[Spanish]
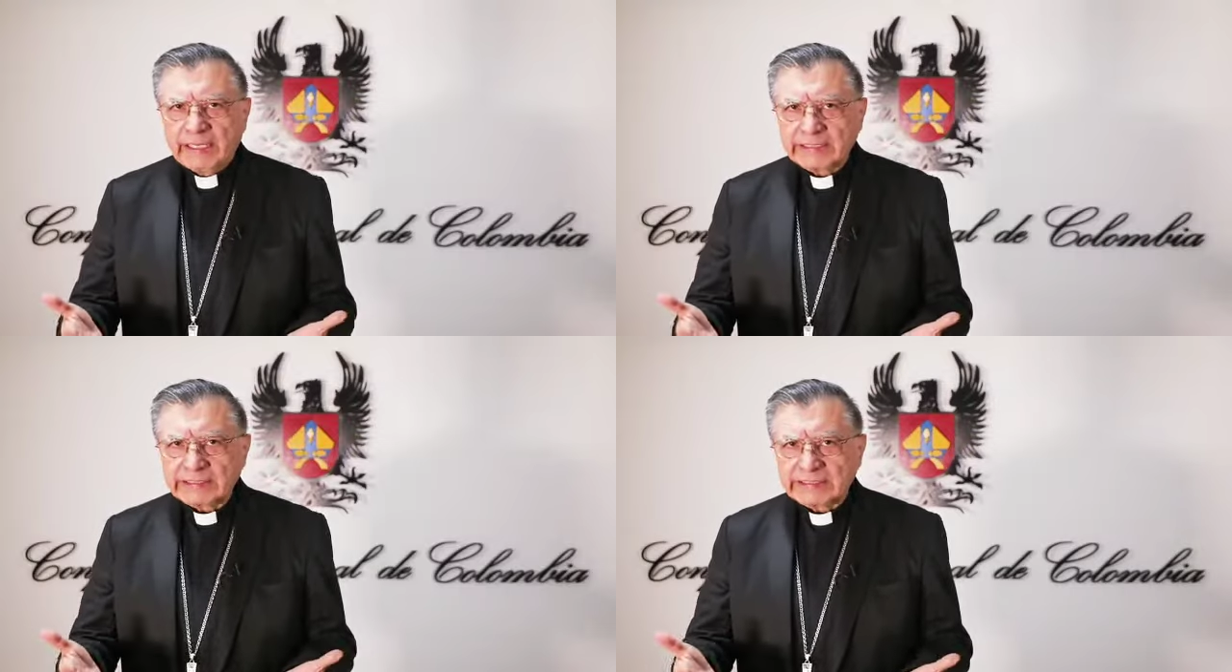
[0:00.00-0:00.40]

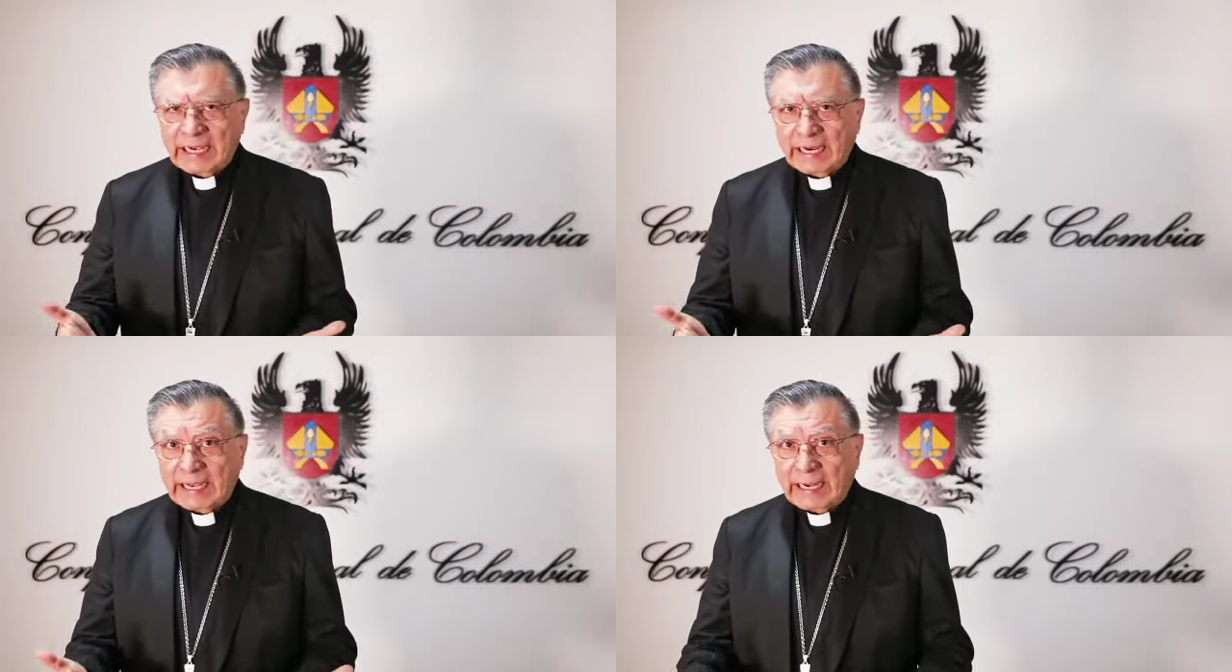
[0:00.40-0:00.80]
es
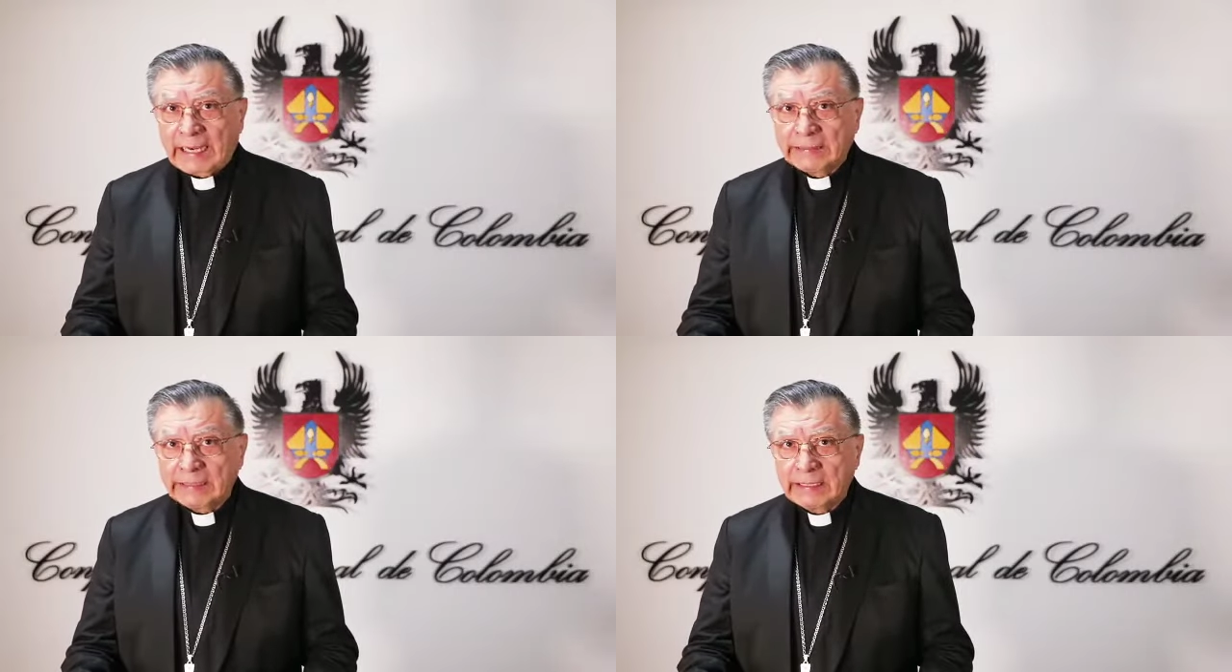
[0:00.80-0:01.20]

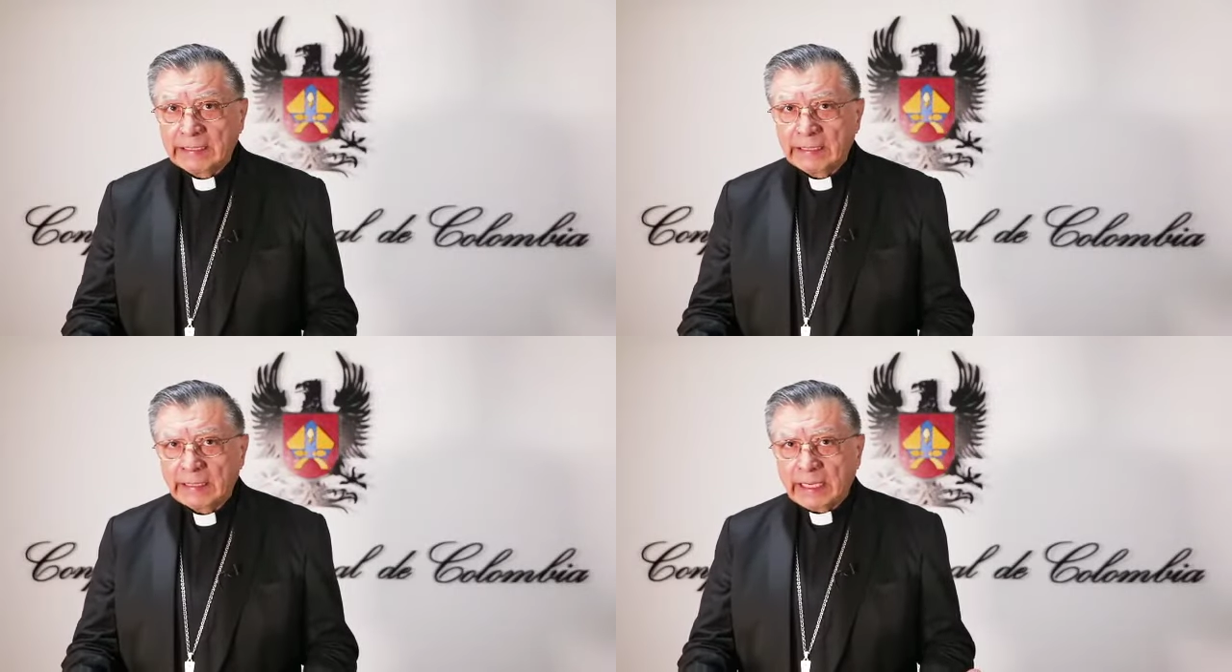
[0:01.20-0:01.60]

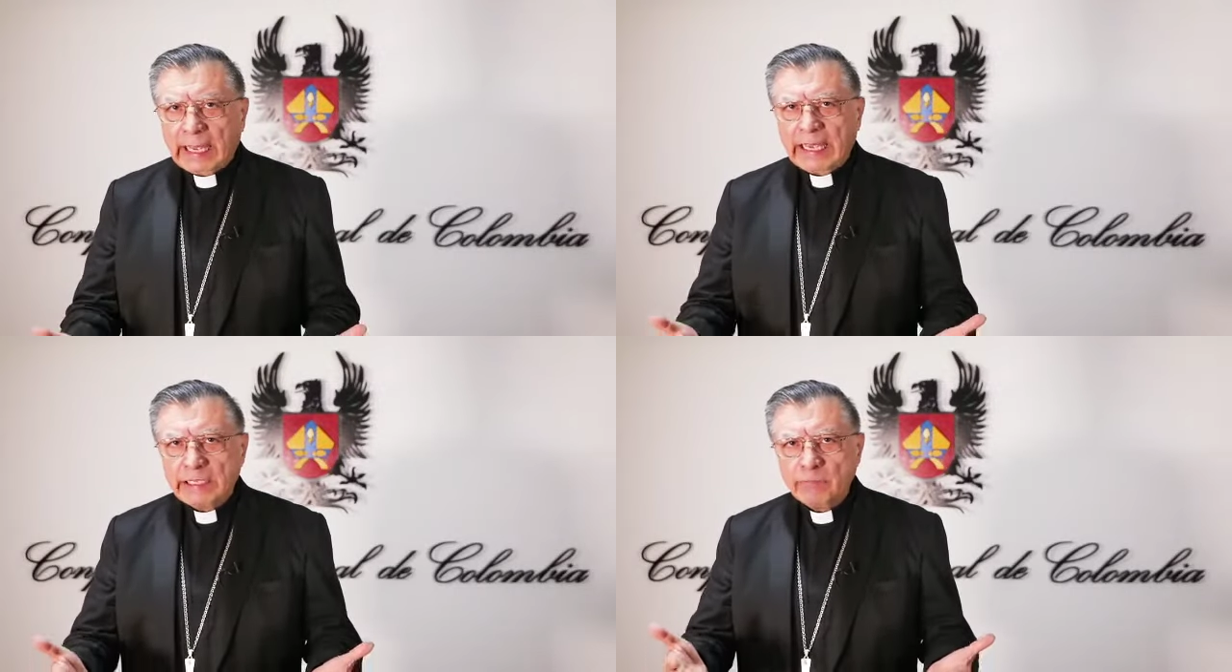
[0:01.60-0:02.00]
sagrada
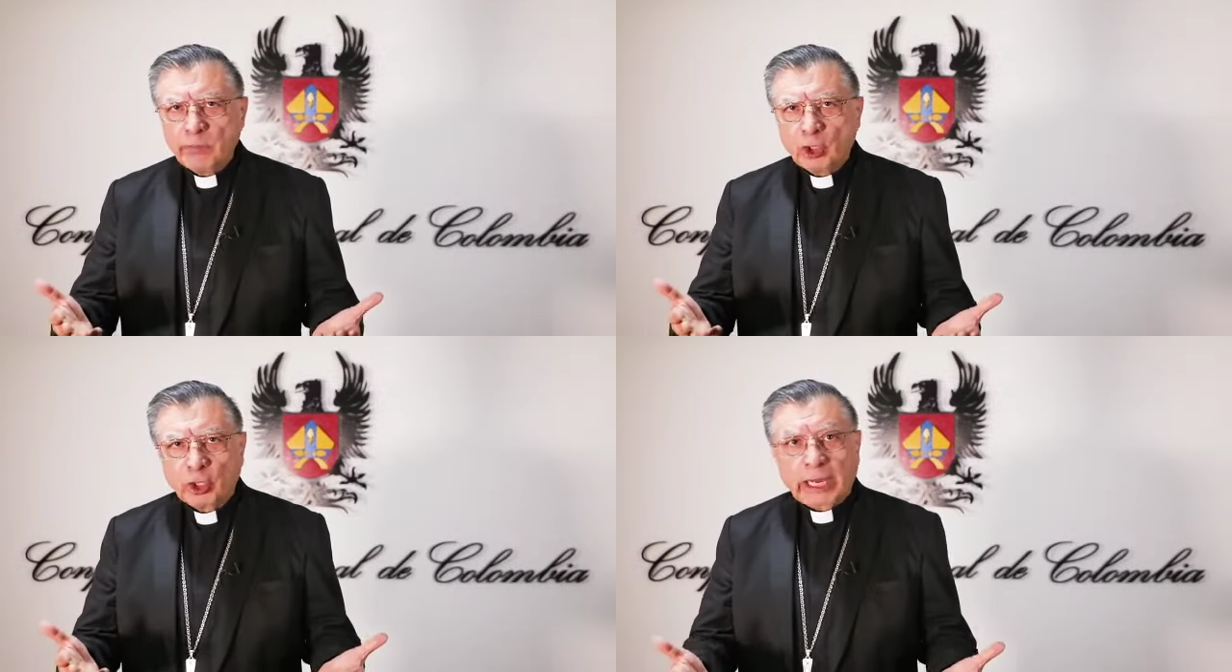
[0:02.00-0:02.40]
e
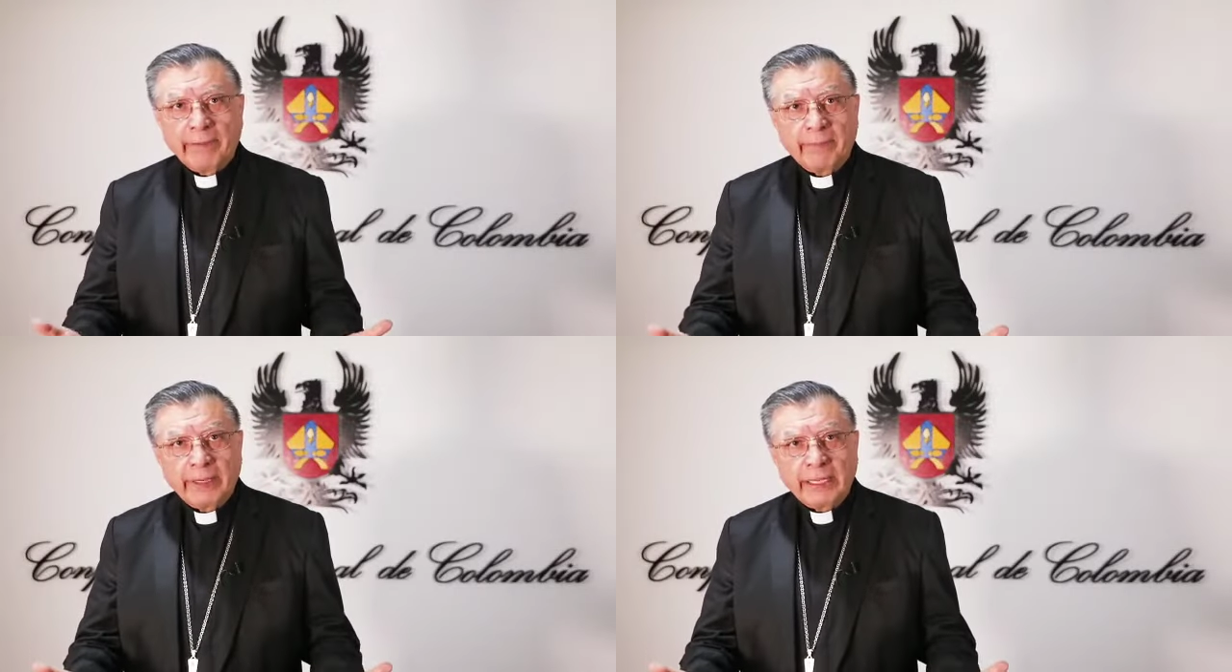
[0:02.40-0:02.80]

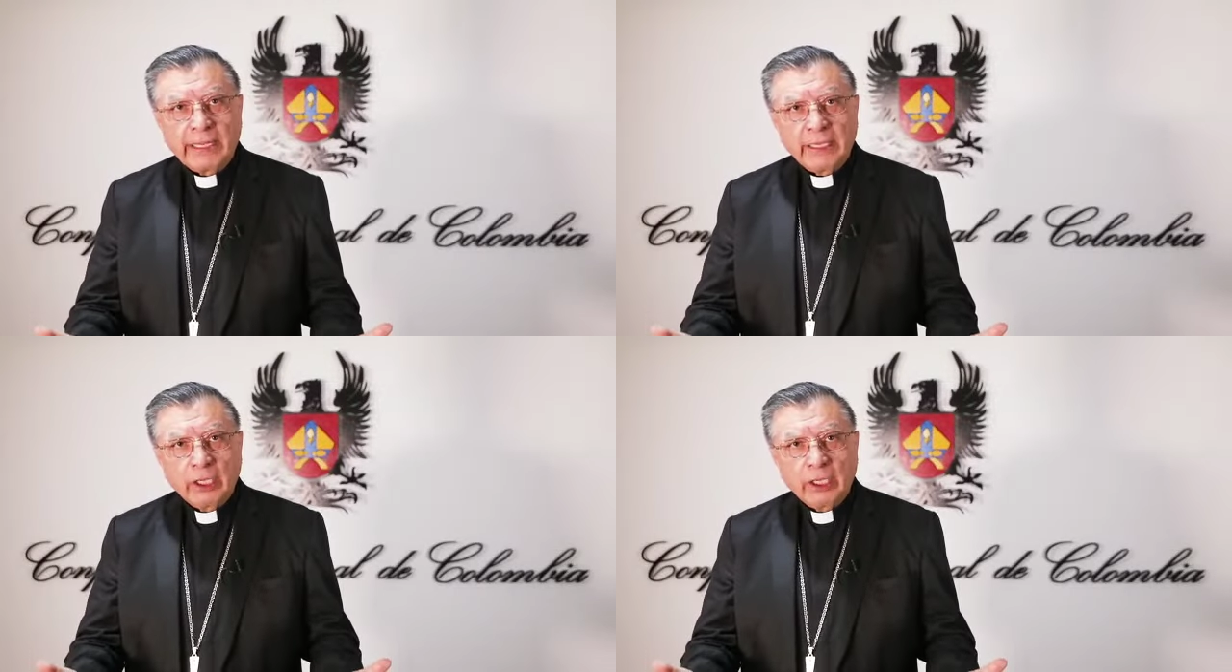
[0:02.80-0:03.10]
inviolable,